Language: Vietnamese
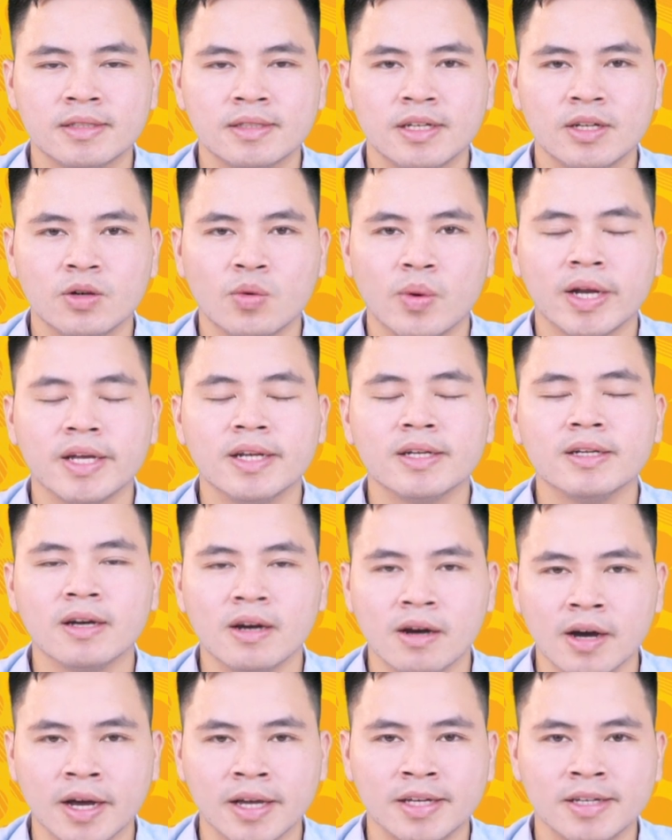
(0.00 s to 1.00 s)
liên quan đến
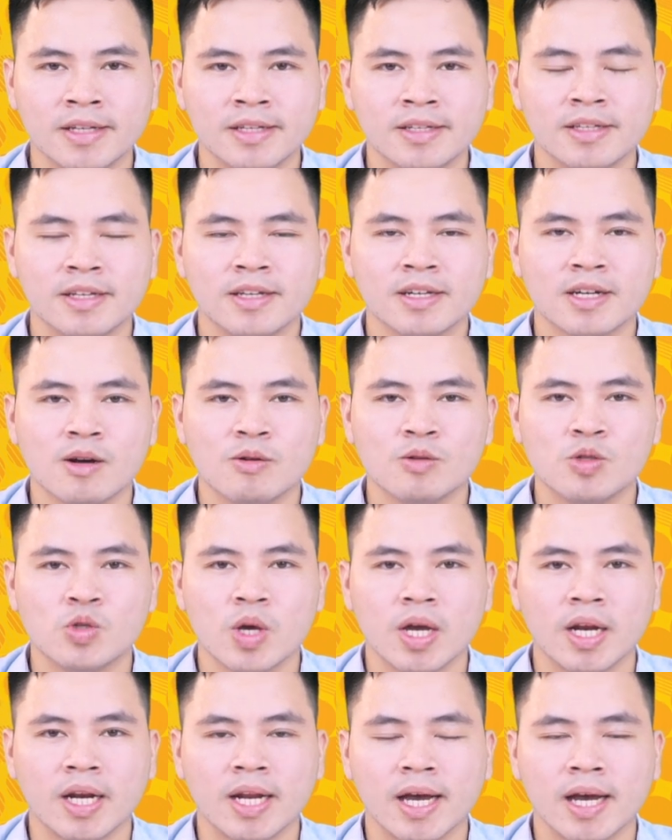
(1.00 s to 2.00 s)
người câu
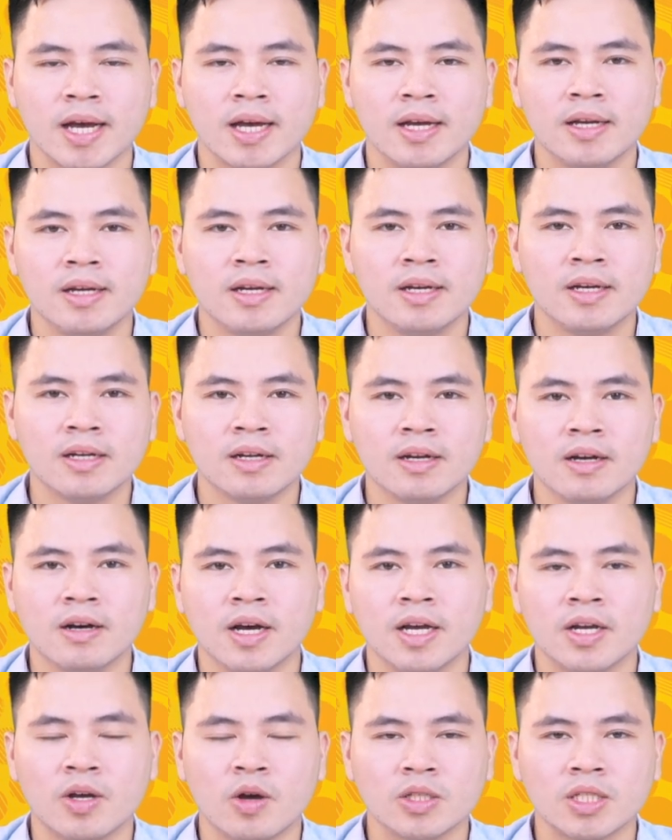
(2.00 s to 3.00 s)
chuyện là
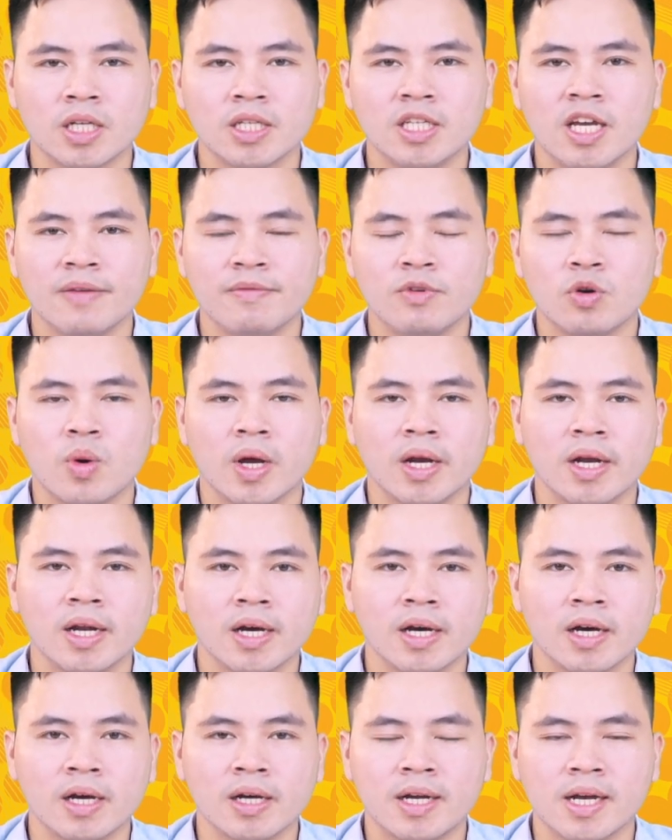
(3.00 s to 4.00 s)
người có trách nhiệm với khoản
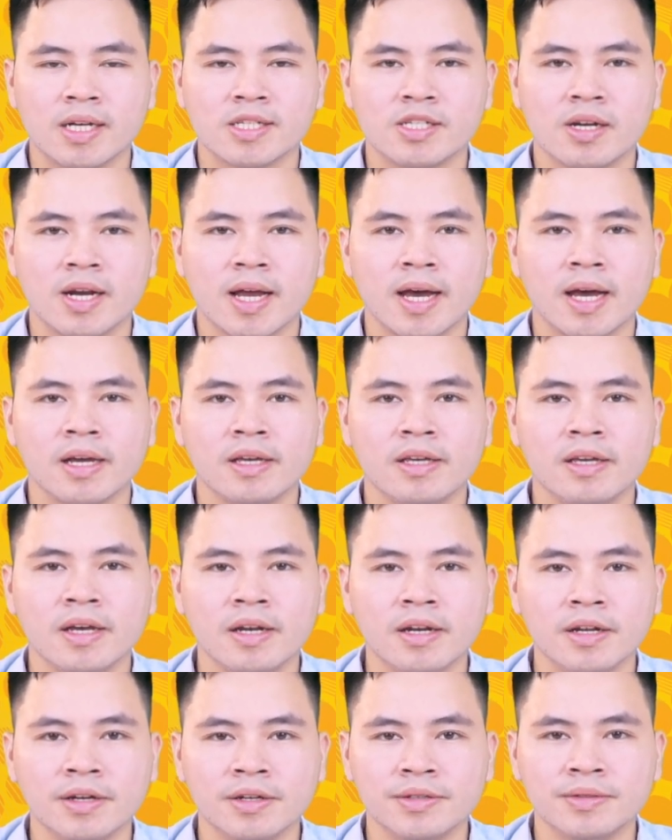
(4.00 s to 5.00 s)
nợ đằng trước là
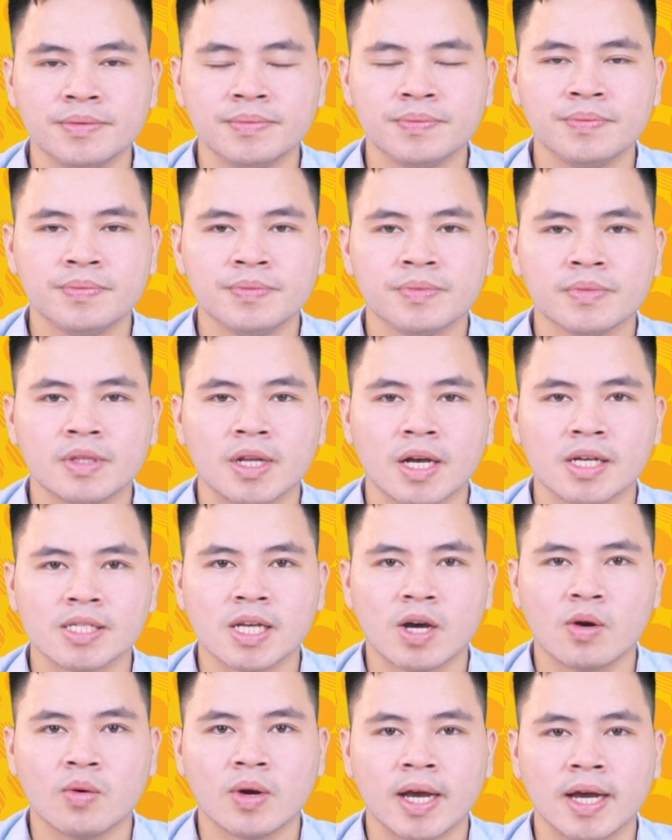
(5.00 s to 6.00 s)
nhân đứng đằng
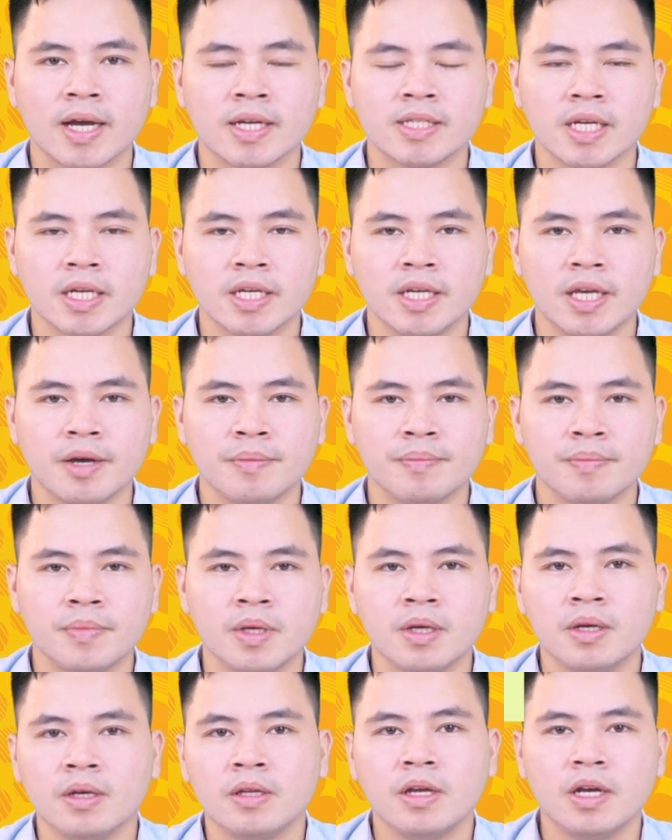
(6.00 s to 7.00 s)
sau là trách nhiệm
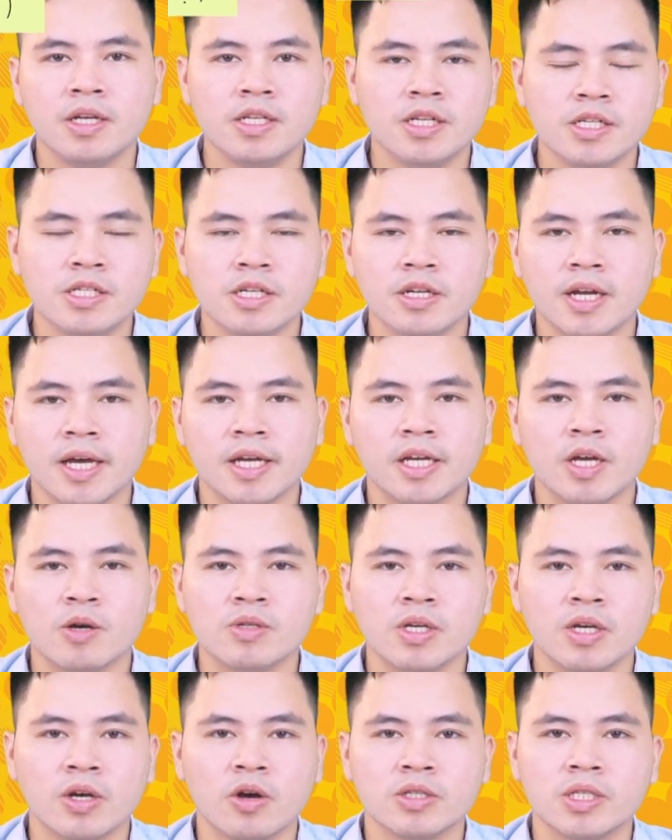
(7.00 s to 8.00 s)
tức là những chữ này
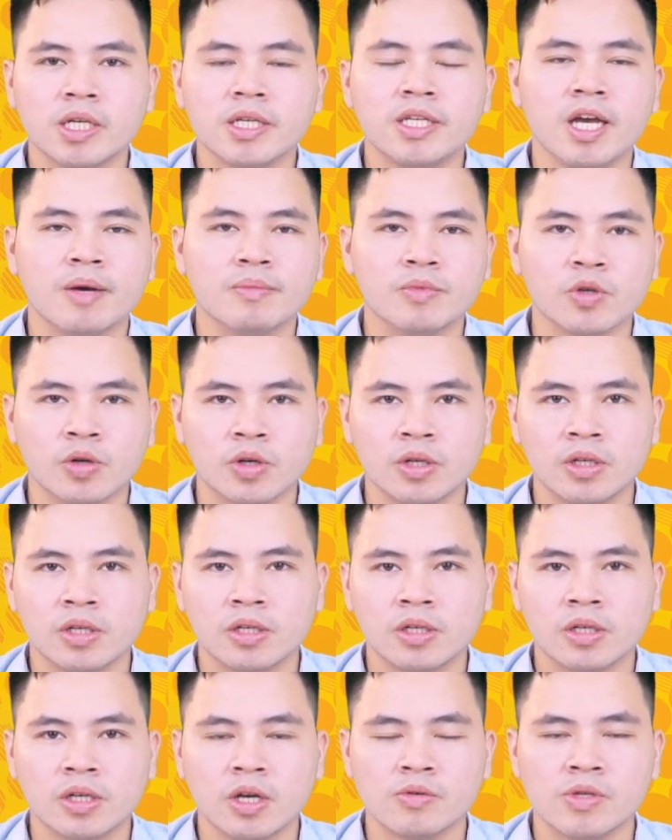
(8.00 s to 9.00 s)
kiểu gì cũng có trách nhiệm rồi
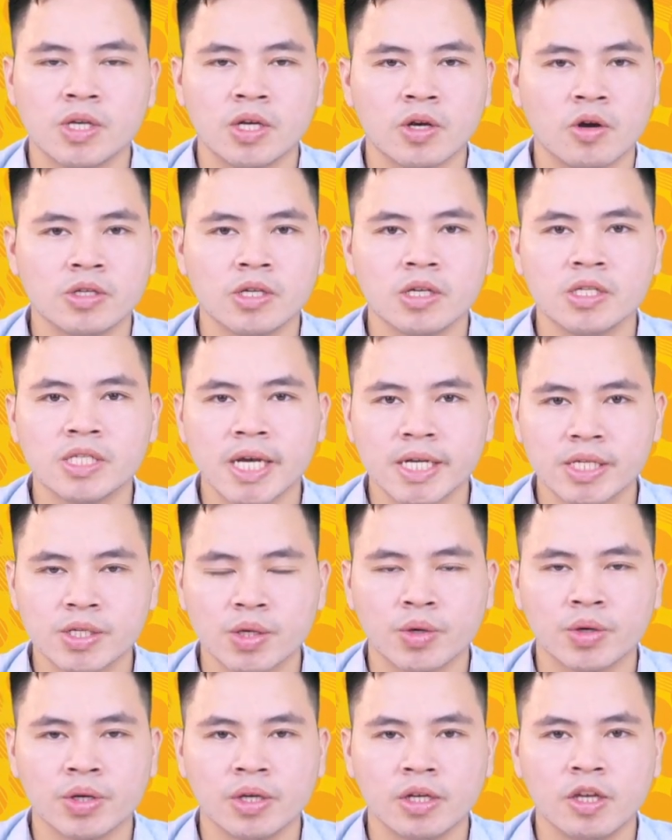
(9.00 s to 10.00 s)
kiểu gì cũng có chữ trách
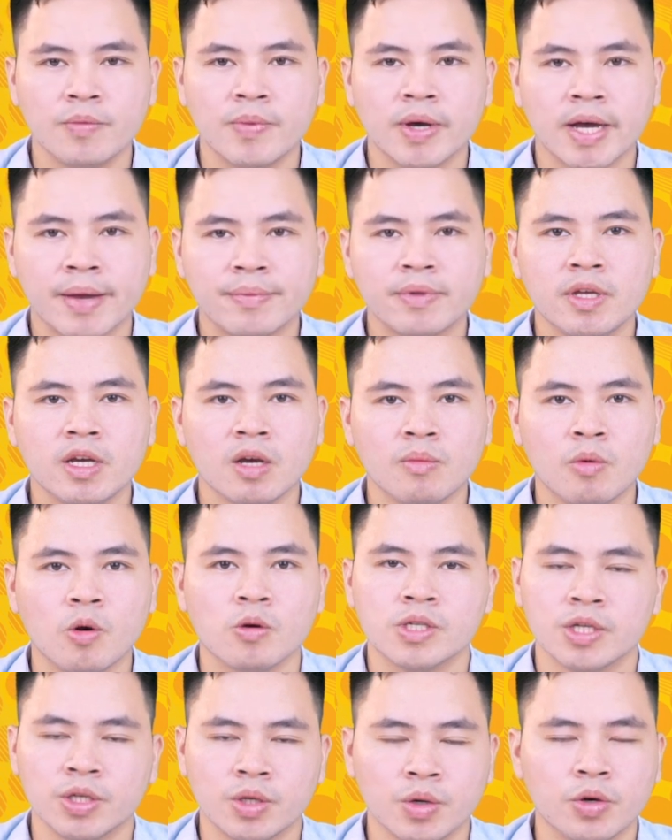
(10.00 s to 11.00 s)
rồi nhưng mà ghép thêm cái
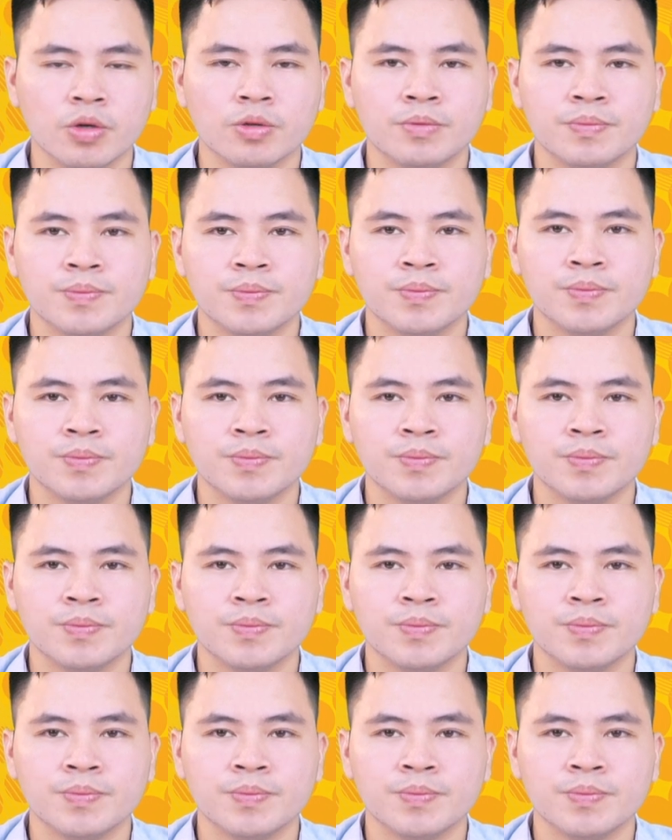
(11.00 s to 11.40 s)
bộ gì thôi